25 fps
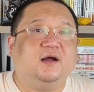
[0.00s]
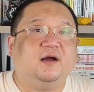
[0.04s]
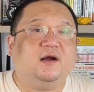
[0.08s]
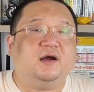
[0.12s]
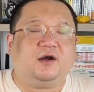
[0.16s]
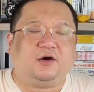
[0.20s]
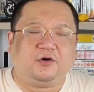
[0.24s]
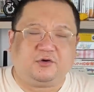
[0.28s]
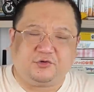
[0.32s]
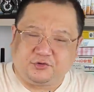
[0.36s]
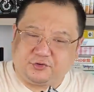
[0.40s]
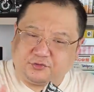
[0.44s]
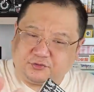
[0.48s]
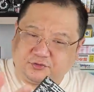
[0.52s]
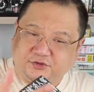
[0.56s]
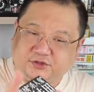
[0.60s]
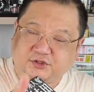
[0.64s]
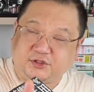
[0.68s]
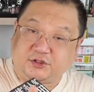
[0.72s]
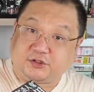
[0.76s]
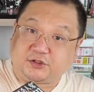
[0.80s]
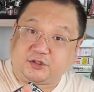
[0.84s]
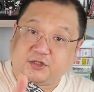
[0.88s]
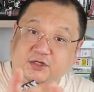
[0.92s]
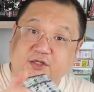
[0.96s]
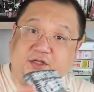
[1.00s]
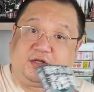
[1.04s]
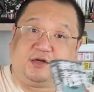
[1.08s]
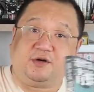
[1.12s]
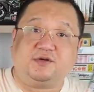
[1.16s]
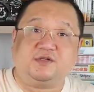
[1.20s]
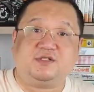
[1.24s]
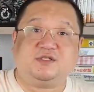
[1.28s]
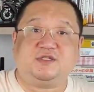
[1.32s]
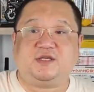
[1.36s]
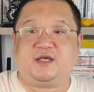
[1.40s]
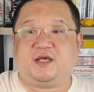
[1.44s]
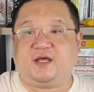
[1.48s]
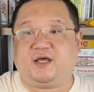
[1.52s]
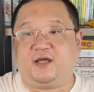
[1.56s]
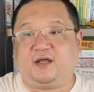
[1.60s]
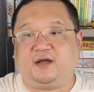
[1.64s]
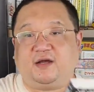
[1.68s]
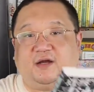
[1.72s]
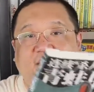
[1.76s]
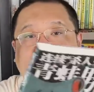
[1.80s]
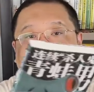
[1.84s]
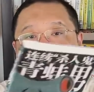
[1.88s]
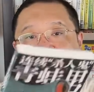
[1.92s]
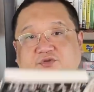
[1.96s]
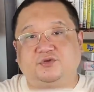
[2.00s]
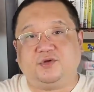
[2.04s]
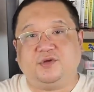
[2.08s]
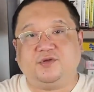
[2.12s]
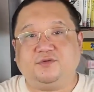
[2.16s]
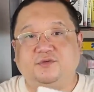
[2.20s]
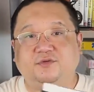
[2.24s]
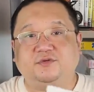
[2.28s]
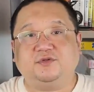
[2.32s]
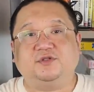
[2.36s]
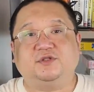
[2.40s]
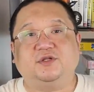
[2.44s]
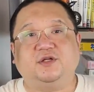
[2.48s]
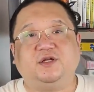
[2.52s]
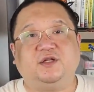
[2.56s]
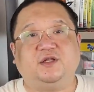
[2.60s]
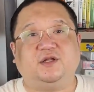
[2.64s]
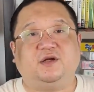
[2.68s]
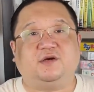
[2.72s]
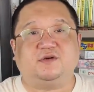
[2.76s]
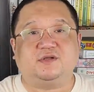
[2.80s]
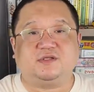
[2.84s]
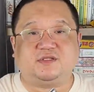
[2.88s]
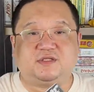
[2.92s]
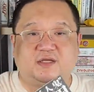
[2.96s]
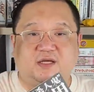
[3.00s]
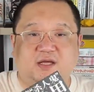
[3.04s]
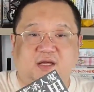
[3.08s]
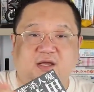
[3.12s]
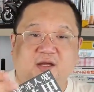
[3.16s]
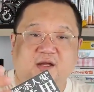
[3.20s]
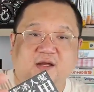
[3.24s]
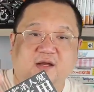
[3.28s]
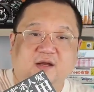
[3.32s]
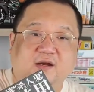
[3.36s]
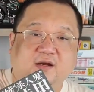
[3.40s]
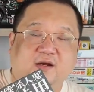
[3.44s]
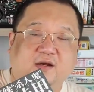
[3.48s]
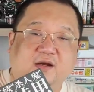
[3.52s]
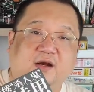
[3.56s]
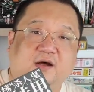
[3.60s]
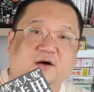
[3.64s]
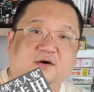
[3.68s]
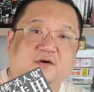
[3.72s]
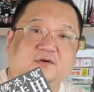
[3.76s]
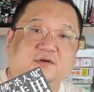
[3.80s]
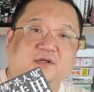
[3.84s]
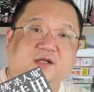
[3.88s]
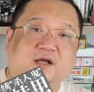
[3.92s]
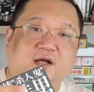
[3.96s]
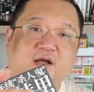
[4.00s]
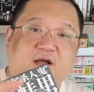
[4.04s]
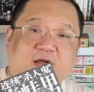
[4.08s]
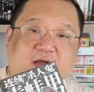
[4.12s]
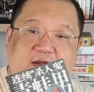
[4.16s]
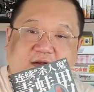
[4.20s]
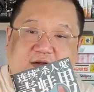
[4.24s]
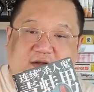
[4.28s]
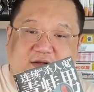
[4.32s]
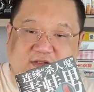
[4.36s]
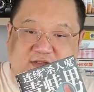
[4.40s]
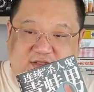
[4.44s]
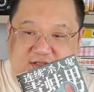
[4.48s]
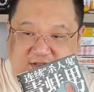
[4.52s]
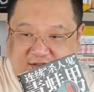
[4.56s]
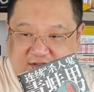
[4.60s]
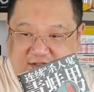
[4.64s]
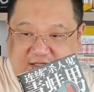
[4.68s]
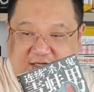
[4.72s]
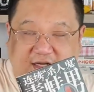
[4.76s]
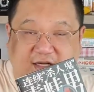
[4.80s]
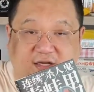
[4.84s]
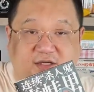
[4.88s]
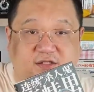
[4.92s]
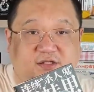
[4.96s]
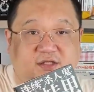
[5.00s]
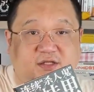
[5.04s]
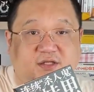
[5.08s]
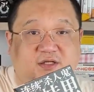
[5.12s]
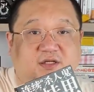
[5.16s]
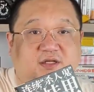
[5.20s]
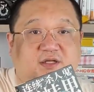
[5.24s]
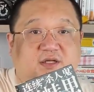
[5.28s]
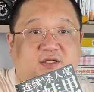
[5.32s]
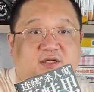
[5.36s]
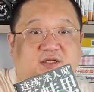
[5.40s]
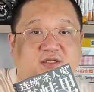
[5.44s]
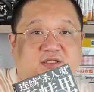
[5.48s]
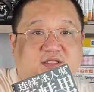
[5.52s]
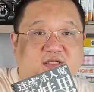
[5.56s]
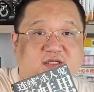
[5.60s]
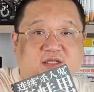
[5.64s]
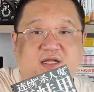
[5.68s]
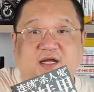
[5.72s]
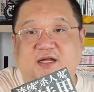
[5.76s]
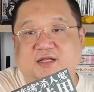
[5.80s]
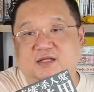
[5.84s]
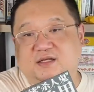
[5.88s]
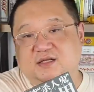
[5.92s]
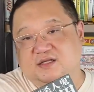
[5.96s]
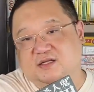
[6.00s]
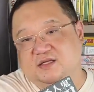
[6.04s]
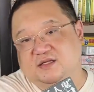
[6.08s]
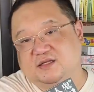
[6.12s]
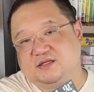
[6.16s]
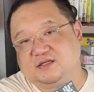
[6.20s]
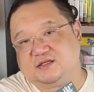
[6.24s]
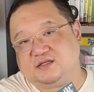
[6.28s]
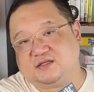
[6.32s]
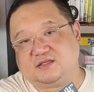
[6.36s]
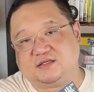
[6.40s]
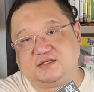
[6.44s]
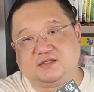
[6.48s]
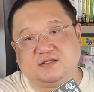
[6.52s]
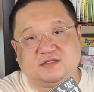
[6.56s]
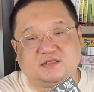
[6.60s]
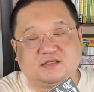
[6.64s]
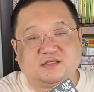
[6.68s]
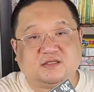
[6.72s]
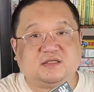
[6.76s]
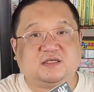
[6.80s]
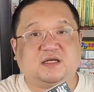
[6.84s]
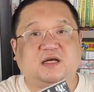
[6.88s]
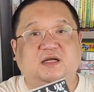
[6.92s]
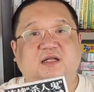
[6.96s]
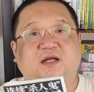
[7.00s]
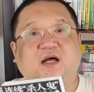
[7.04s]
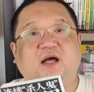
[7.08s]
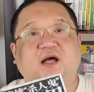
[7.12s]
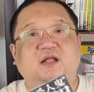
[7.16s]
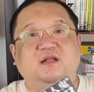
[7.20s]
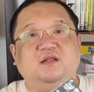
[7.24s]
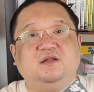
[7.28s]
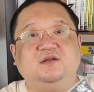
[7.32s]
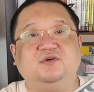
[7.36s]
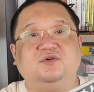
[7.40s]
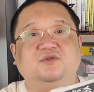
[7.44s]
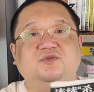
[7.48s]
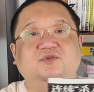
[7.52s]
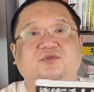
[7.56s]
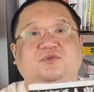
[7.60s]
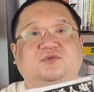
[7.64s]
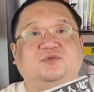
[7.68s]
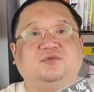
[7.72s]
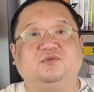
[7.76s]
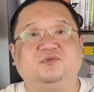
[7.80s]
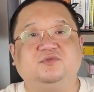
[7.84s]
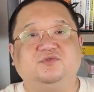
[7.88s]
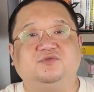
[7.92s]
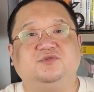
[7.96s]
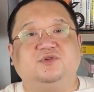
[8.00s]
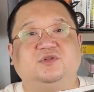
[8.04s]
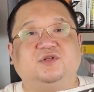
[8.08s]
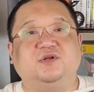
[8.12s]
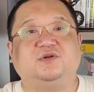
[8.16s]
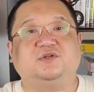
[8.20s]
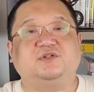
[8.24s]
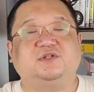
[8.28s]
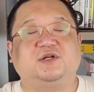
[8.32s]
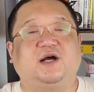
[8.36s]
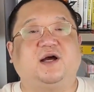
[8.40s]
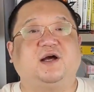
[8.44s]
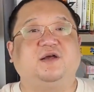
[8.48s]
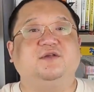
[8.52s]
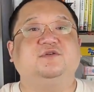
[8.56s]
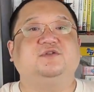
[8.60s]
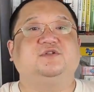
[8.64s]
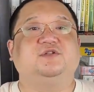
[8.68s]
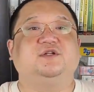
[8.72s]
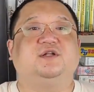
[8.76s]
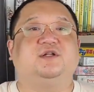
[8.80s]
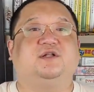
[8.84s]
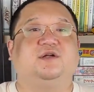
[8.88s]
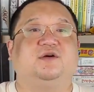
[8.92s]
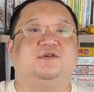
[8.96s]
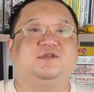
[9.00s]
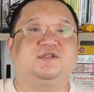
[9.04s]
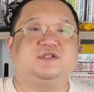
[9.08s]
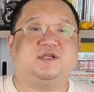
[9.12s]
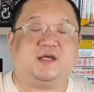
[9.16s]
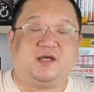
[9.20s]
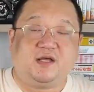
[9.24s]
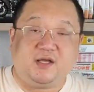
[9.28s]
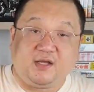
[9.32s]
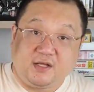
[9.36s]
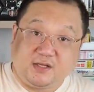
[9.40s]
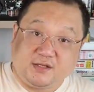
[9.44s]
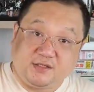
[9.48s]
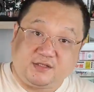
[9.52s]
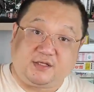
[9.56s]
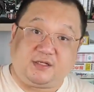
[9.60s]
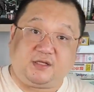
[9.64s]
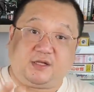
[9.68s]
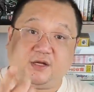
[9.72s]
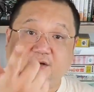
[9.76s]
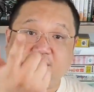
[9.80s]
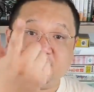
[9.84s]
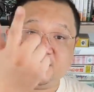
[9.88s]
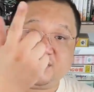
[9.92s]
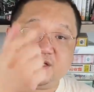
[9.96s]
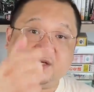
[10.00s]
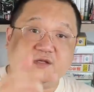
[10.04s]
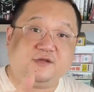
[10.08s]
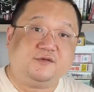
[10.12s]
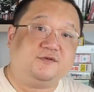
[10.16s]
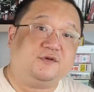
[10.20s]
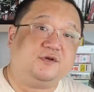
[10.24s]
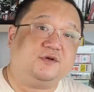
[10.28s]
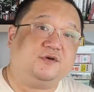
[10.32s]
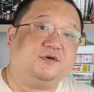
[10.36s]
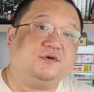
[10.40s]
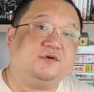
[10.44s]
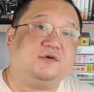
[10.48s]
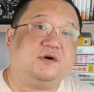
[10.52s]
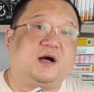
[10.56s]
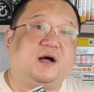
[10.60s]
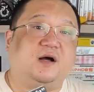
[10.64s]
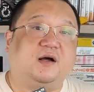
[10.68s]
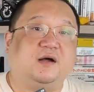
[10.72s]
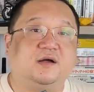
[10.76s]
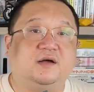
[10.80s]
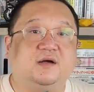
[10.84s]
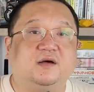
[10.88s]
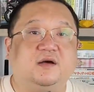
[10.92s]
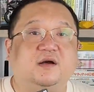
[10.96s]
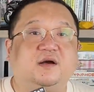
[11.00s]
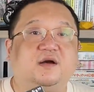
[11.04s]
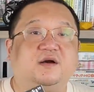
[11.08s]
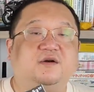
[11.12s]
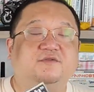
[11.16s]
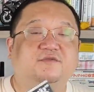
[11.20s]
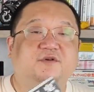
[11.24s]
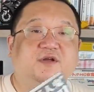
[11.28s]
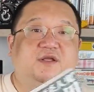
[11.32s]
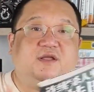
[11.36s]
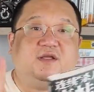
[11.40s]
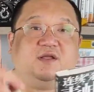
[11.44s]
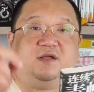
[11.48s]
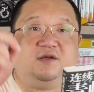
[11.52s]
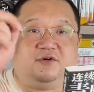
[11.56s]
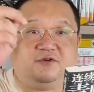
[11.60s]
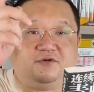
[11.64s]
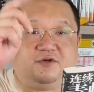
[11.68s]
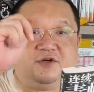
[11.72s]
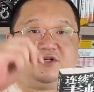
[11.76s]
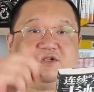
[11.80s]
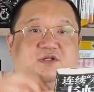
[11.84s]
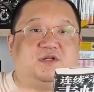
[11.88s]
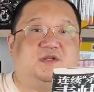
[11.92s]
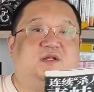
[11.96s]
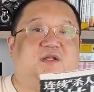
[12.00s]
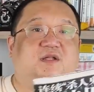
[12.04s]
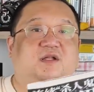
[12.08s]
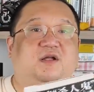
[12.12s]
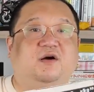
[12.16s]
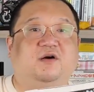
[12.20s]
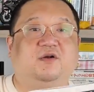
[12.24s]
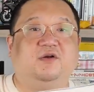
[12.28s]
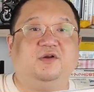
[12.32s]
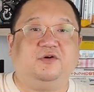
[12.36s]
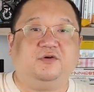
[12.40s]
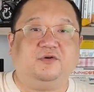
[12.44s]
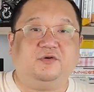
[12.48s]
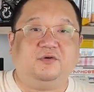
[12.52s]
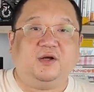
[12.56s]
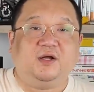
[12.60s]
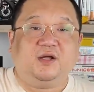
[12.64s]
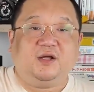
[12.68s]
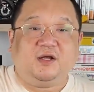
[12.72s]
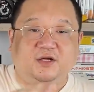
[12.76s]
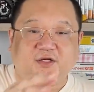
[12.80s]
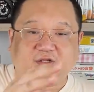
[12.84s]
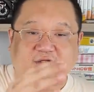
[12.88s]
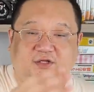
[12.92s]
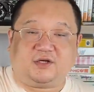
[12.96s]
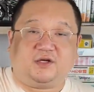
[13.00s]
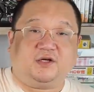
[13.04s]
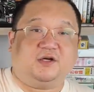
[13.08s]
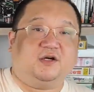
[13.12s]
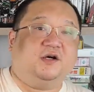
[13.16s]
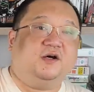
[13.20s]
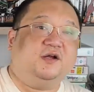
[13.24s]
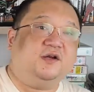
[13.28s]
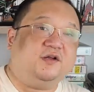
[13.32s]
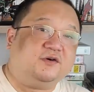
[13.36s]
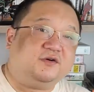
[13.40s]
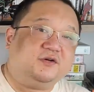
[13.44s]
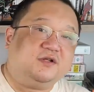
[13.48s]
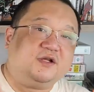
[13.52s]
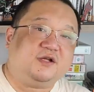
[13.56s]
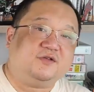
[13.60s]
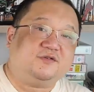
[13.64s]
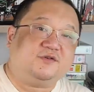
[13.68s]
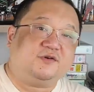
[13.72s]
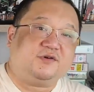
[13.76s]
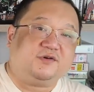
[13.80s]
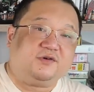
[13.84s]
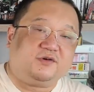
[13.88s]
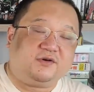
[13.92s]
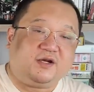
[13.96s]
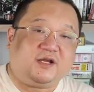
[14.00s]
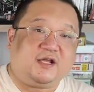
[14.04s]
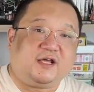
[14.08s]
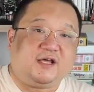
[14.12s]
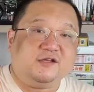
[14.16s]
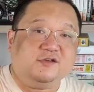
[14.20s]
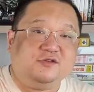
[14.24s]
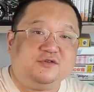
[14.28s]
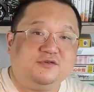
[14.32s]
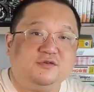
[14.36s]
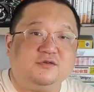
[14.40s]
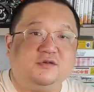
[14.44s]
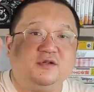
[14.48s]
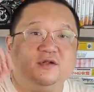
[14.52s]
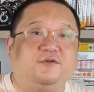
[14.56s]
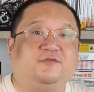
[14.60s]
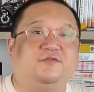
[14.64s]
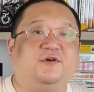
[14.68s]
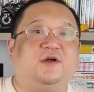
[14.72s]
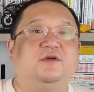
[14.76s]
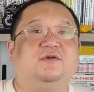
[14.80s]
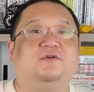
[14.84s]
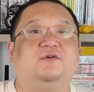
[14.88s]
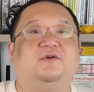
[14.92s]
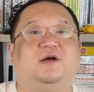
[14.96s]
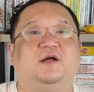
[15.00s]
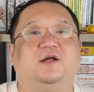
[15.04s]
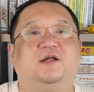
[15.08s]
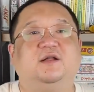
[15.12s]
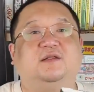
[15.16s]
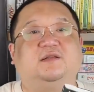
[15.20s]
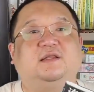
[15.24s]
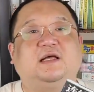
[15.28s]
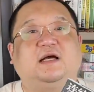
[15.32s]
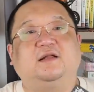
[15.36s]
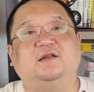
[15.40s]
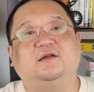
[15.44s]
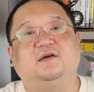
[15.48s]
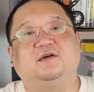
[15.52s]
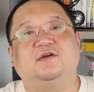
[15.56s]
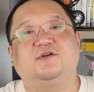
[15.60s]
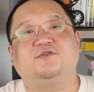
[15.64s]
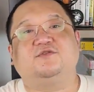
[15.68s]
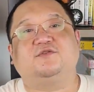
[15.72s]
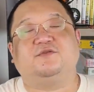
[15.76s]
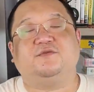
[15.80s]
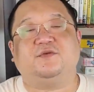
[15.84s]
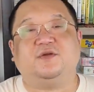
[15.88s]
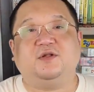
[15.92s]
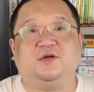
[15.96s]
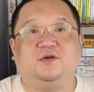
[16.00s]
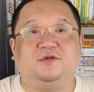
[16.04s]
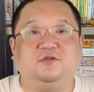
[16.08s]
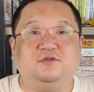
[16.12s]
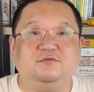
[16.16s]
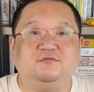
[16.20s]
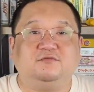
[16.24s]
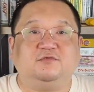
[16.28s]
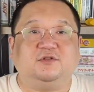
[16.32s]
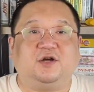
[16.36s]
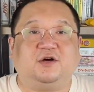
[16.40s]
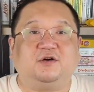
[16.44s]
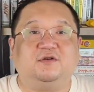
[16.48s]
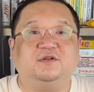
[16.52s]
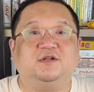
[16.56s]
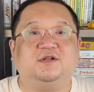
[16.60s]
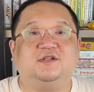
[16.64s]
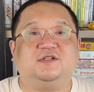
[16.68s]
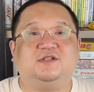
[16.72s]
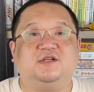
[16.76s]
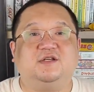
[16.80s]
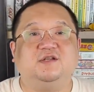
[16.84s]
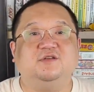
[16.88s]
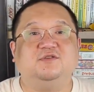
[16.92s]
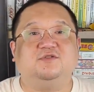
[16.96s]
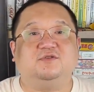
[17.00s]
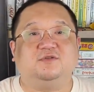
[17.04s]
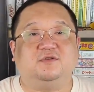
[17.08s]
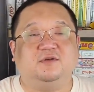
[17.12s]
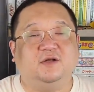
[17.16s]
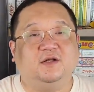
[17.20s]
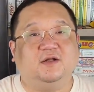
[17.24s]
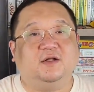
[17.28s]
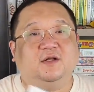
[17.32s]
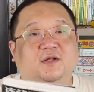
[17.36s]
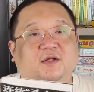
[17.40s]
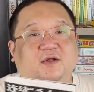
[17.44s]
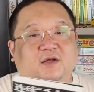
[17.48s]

然后又这是一条线，然后追踪是一条线，然后呢，警察这个其他的私私下的暗流涌动去调查又是一条线，几条线最后啊合而为一汇成一条流，这个河流呢最后又连续的翻滚，达到了所谓的怒涛的结局。